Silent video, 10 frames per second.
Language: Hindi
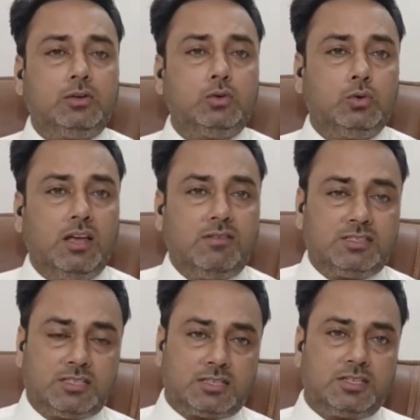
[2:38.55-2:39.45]
टू लेवल
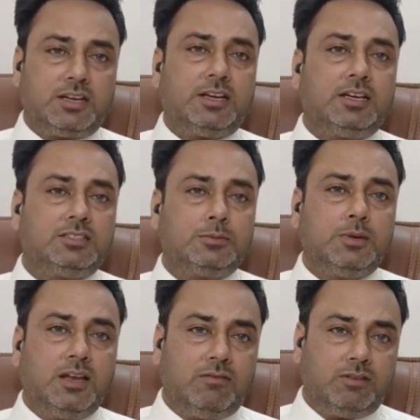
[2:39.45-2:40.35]
स्ट्रक्चर रहेगा जिसमें
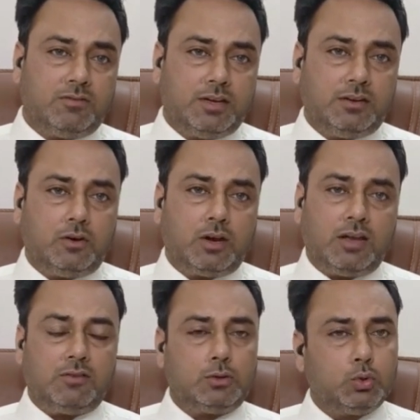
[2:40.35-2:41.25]
लेवल वन और
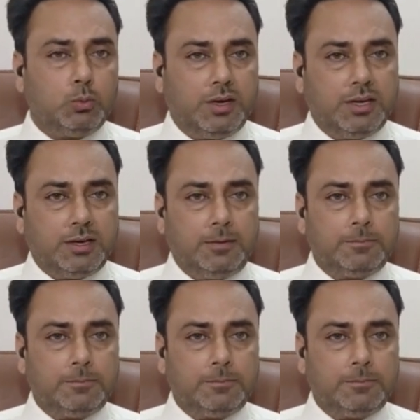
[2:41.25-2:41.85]
लेवल टू बनेगा